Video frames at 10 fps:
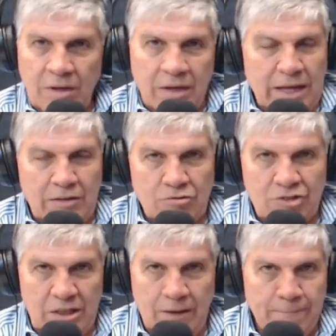
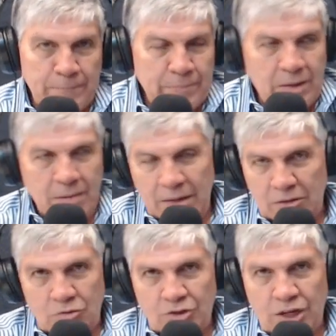genocida
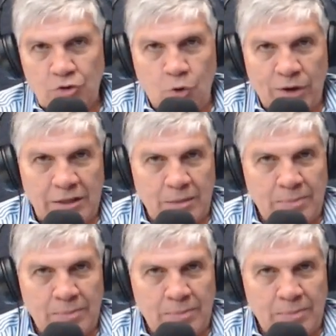mató 140